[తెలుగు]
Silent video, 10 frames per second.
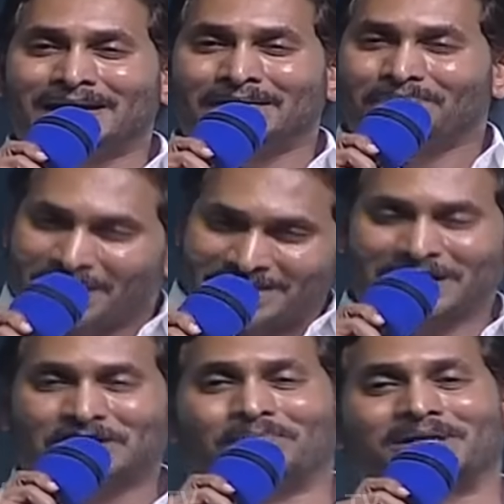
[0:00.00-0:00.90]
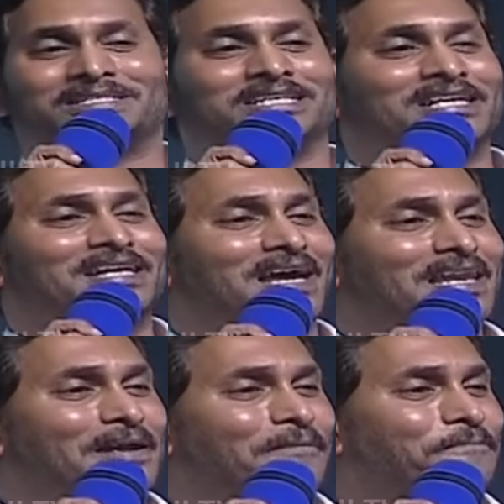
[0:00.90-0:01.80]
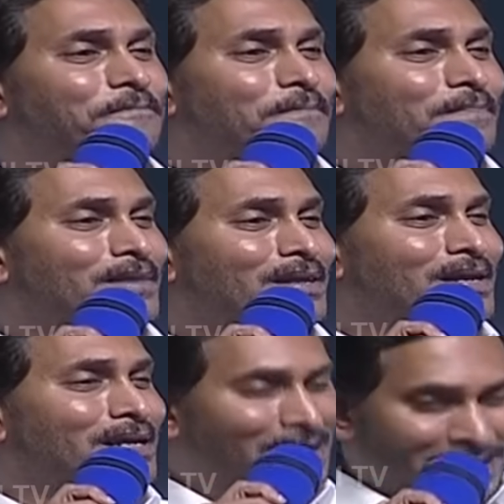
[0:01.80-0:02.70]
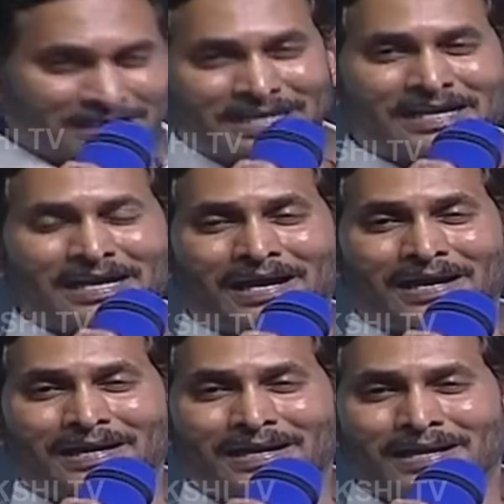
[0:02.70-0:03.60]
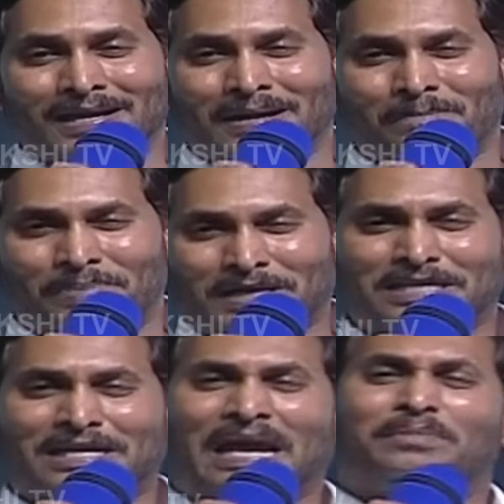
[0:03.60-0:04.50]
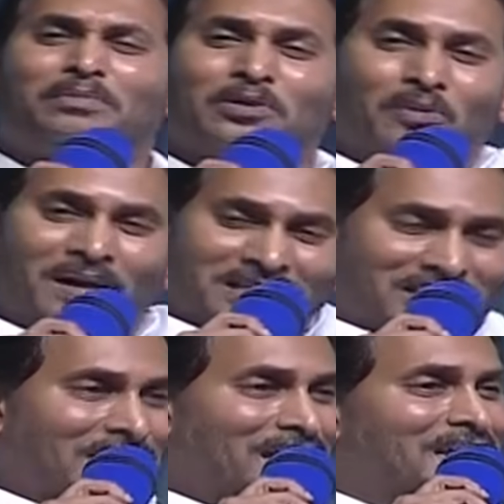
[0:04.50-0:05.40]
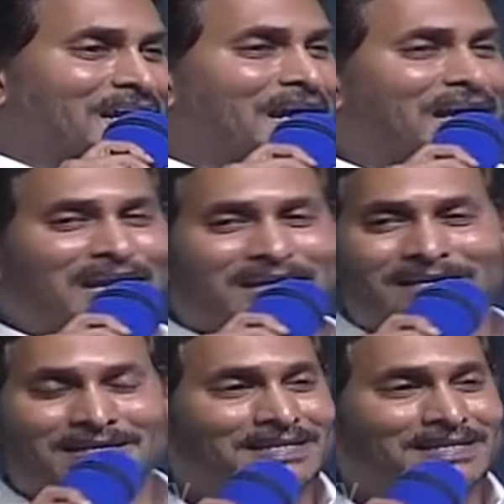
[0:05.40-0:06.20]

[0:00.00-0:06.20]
ప్రజలకు మంచి చేయాలి నిజంగా ప్రతి గ్రామంలో మన జెండా ఎగరాలి